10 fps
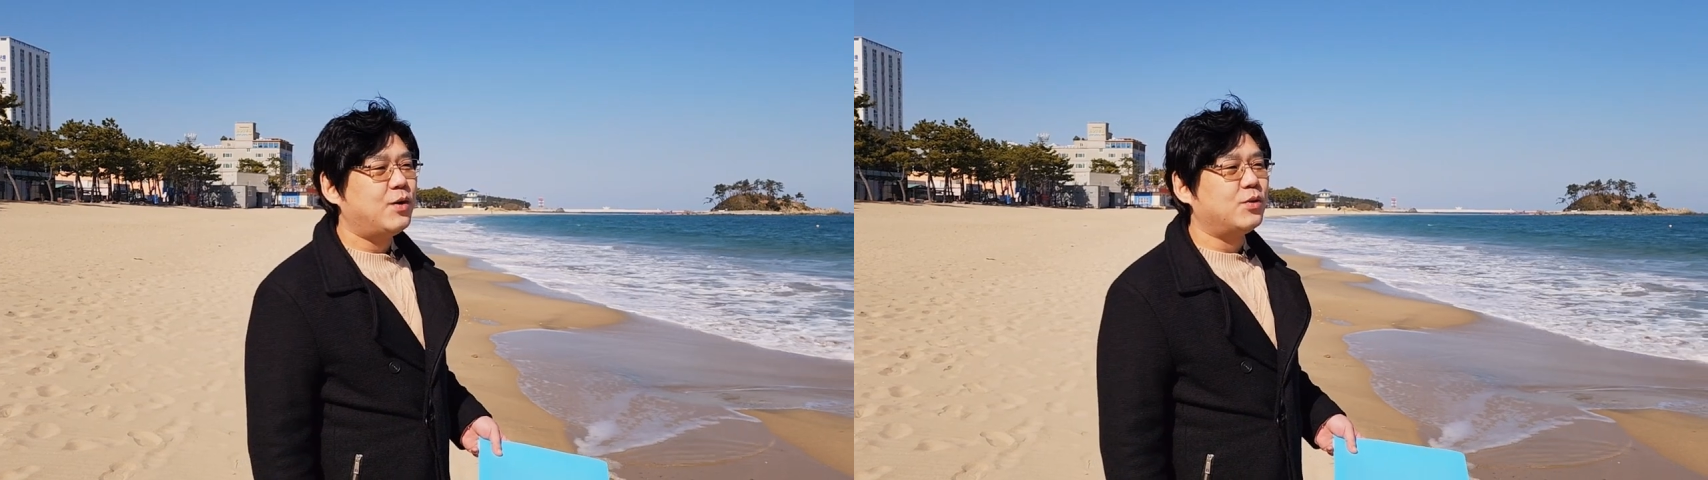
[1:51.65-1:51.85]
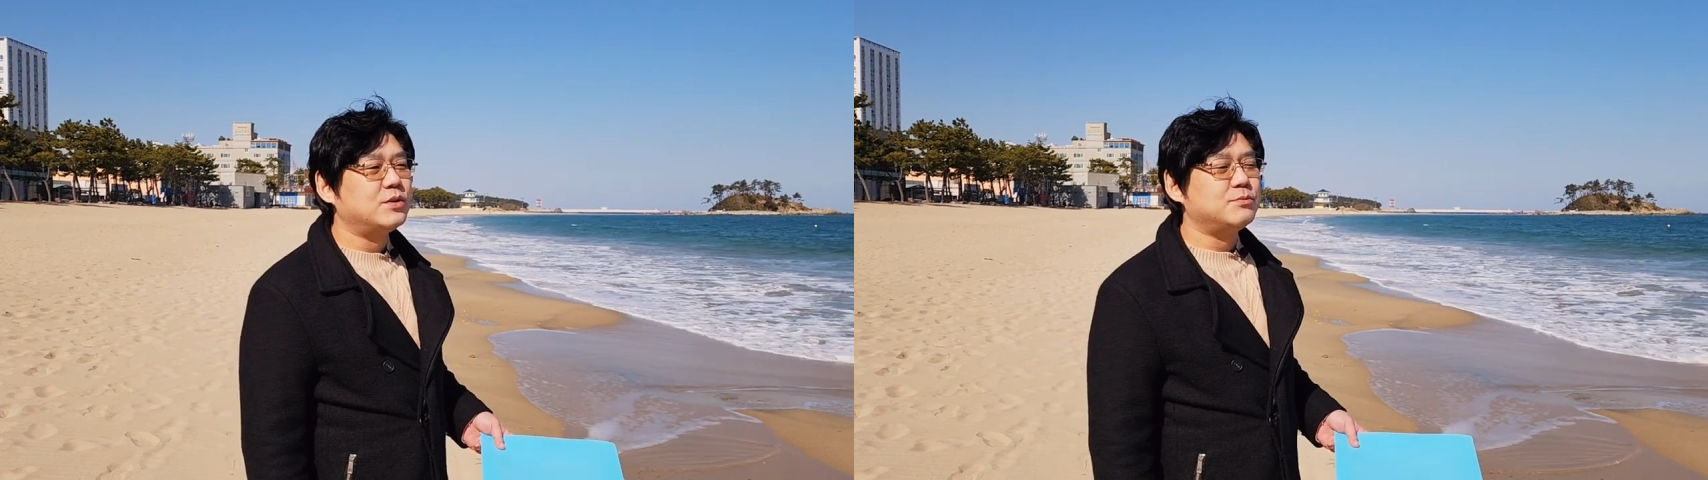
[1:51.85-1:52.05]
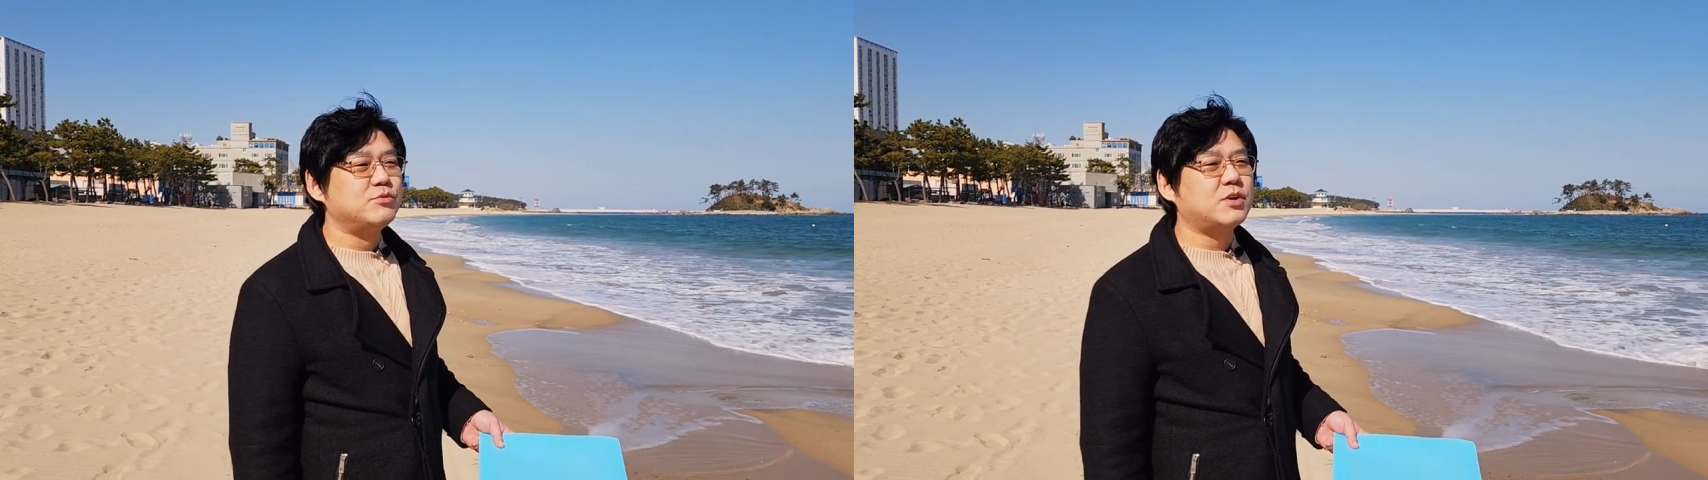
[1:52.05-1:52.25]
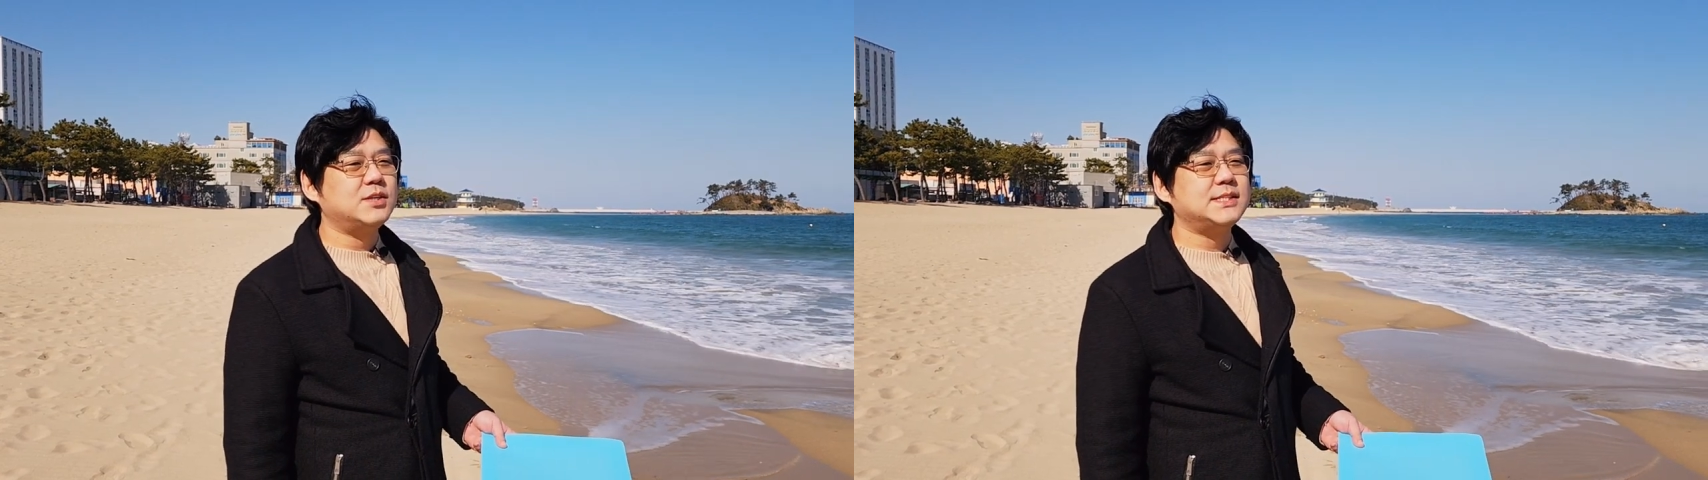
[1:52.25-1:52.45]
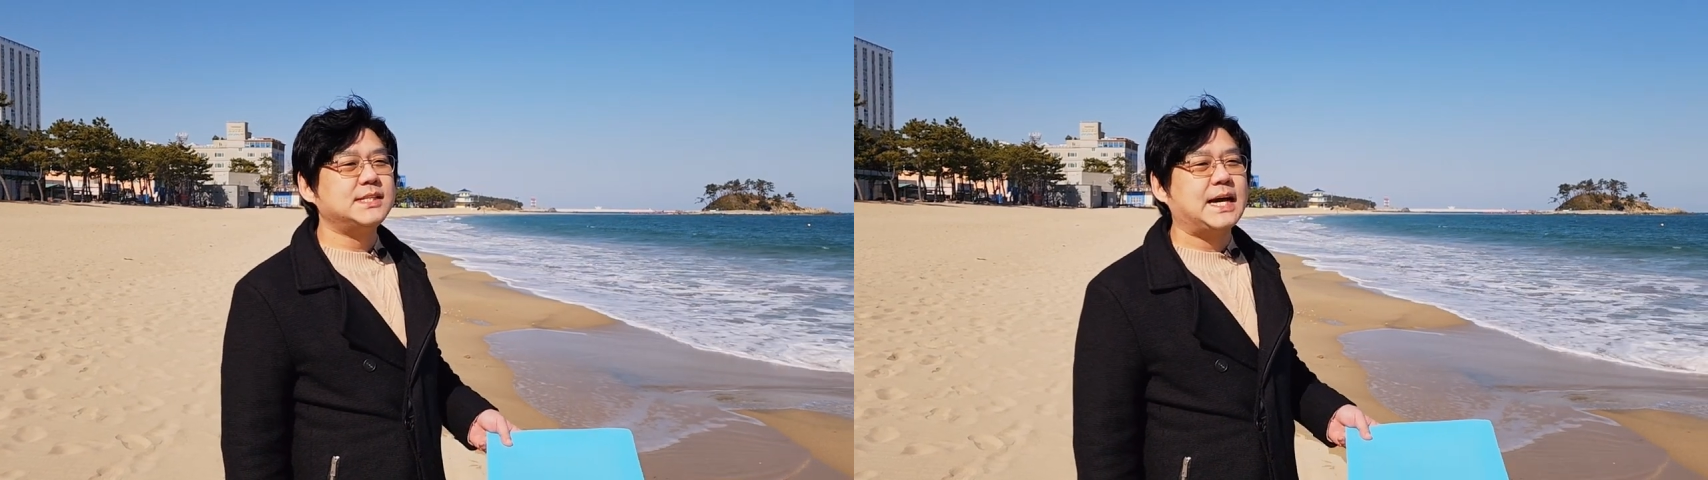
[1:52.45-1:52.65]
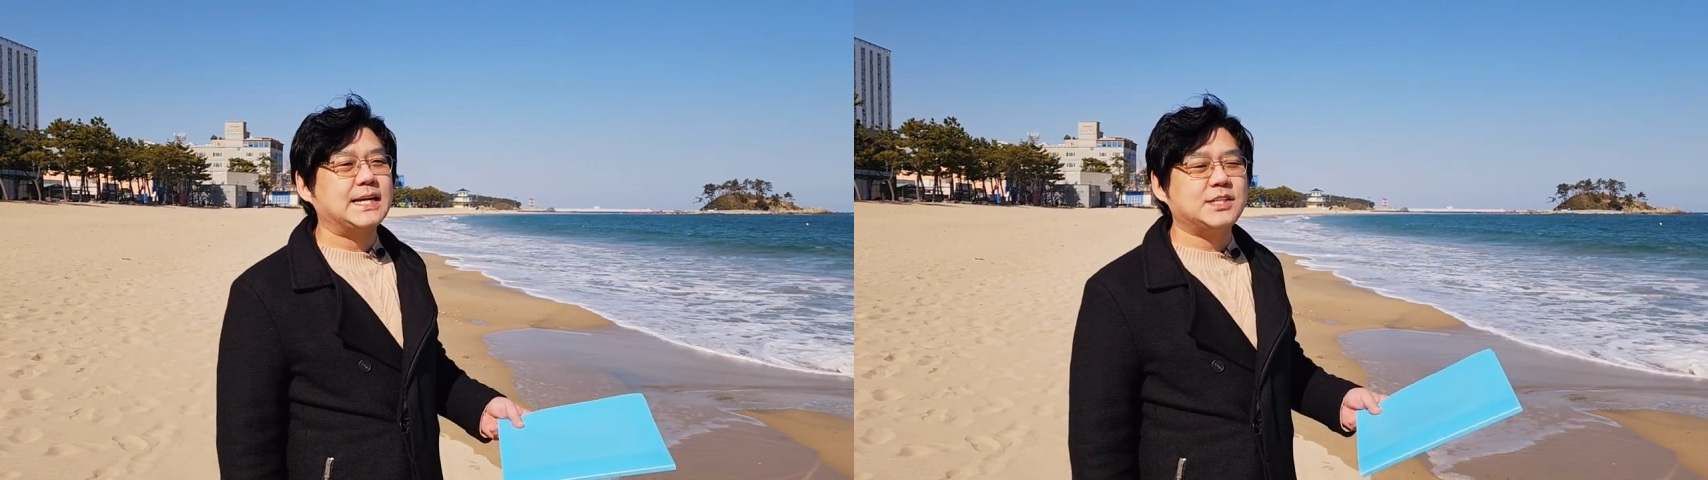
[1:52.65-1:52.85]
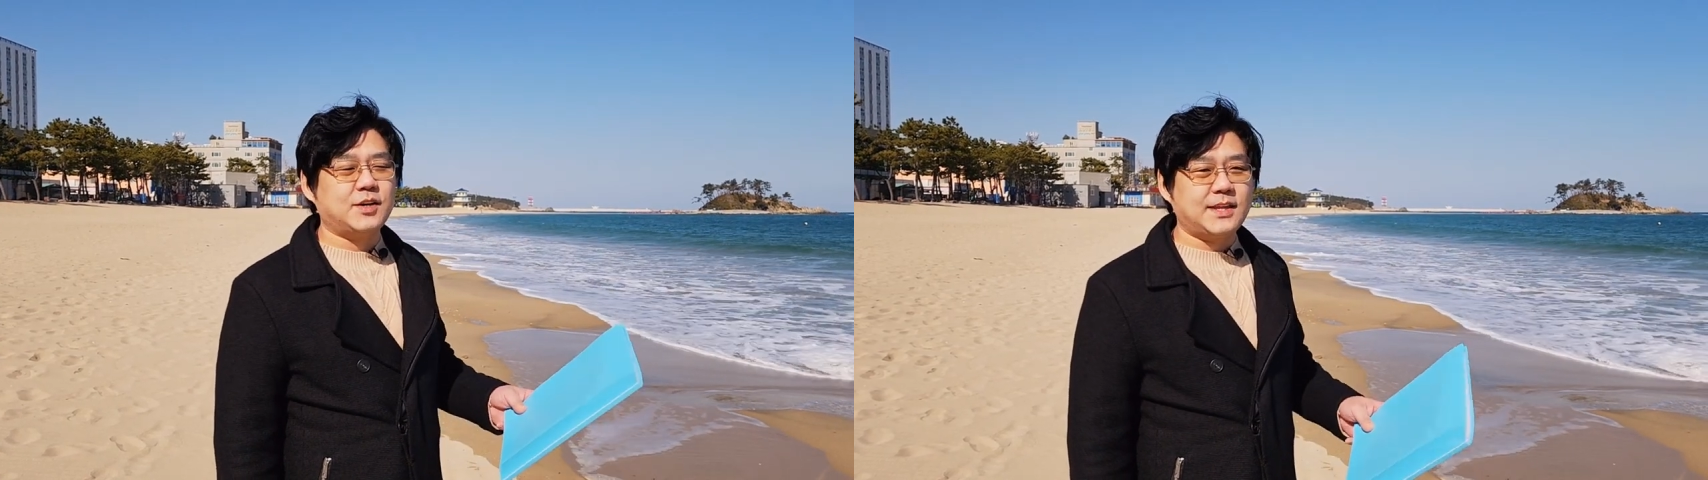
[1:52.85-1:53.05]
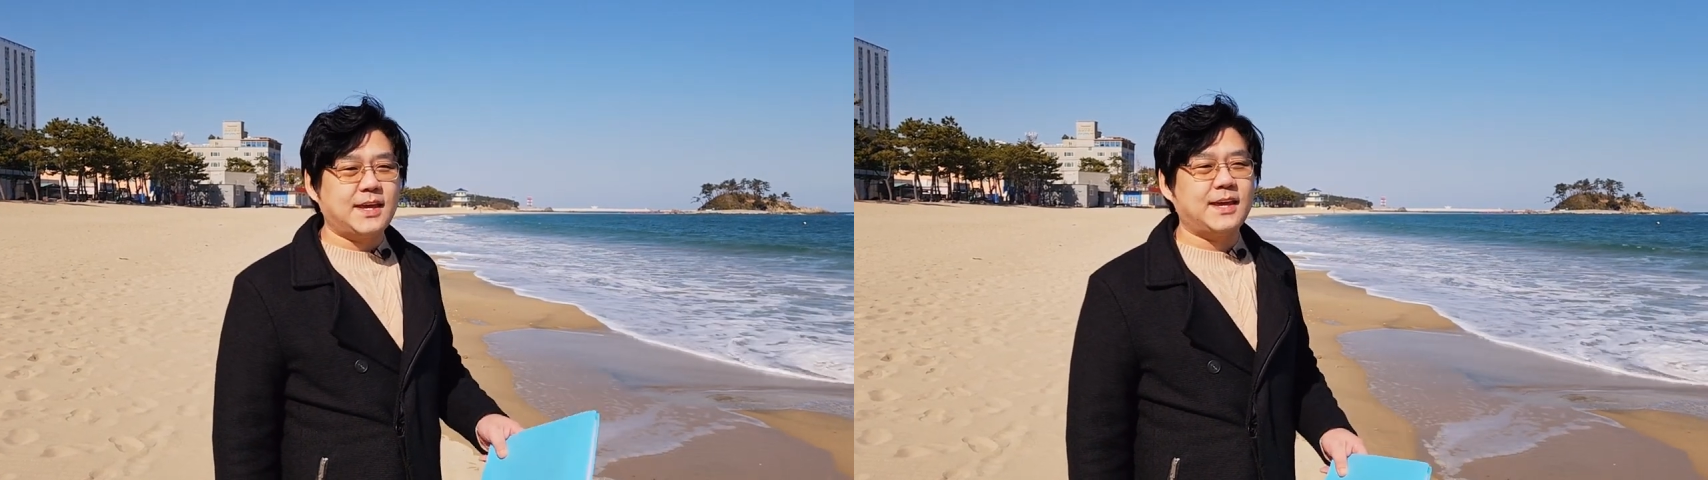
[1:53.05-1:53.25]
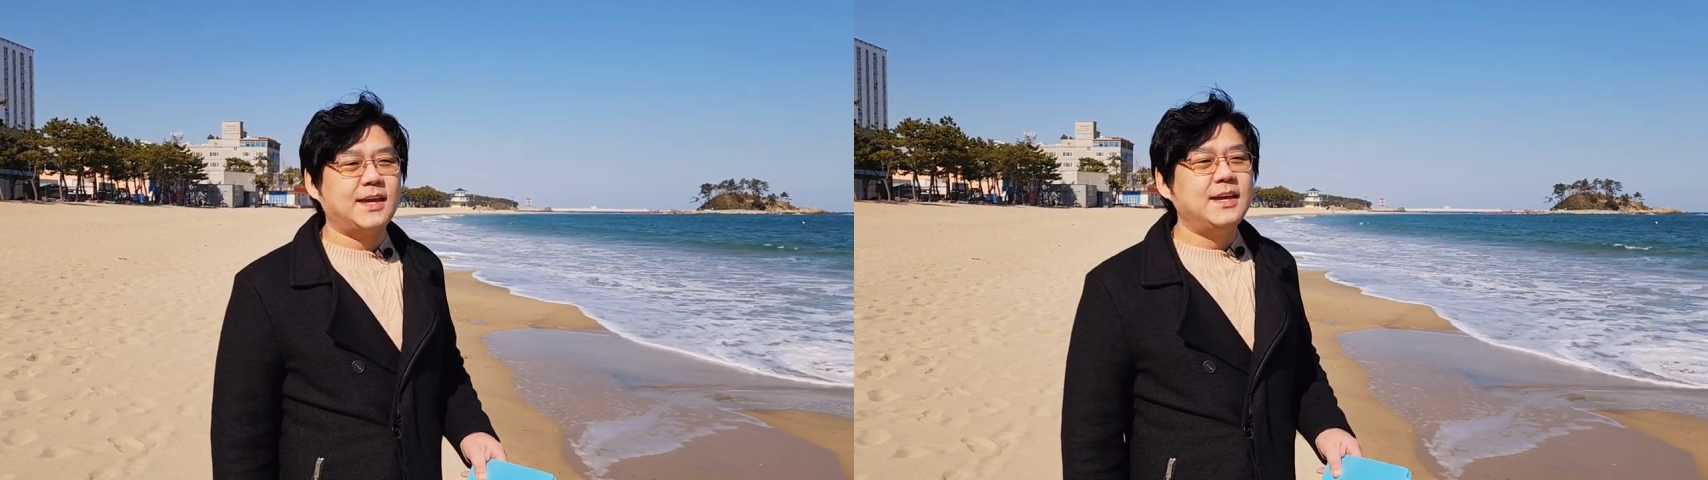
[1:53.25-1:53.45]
오늘 물건지 가기 전에